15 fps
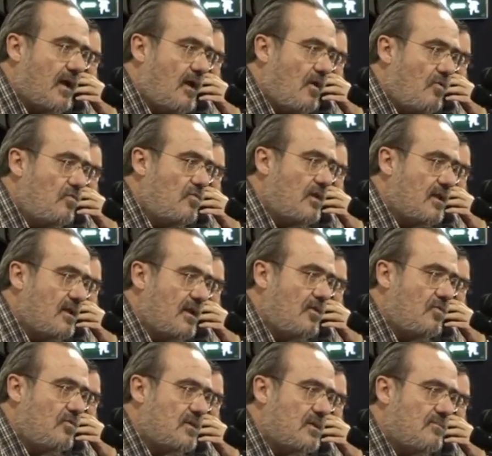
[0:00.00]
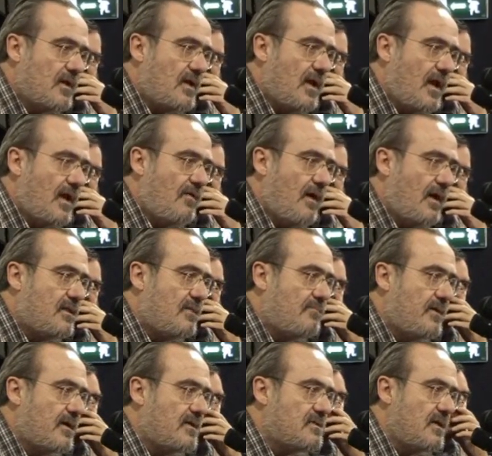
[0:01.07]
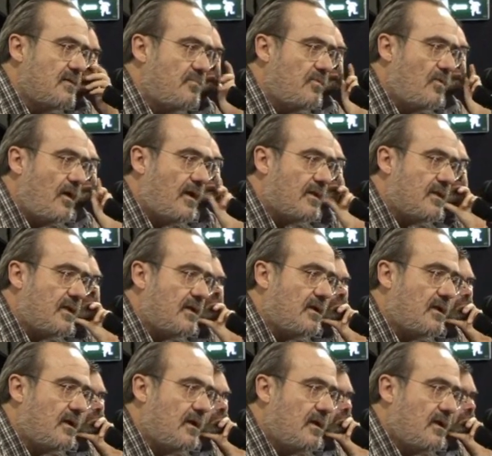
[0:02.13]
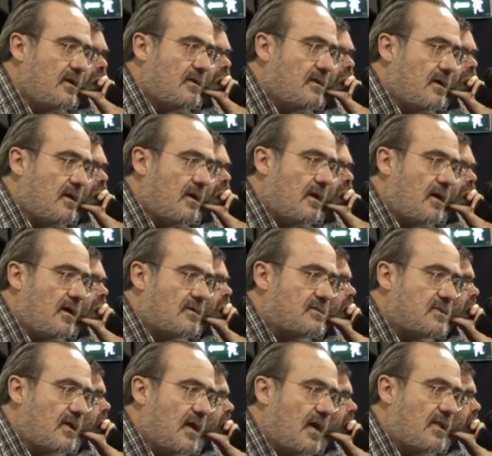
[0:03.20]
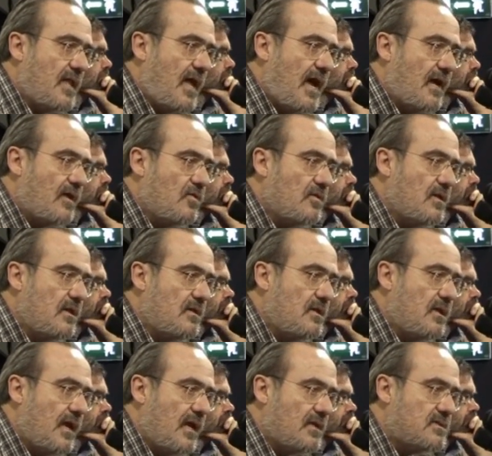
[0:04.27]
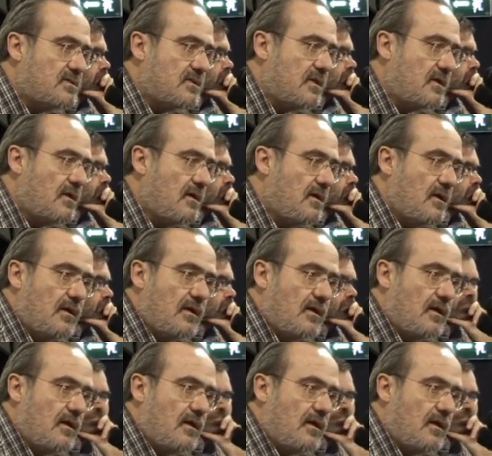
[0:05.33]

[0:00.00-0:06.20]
che, una delle ultime che è arrivata per esempio è del eh, segretario dei DS, eh,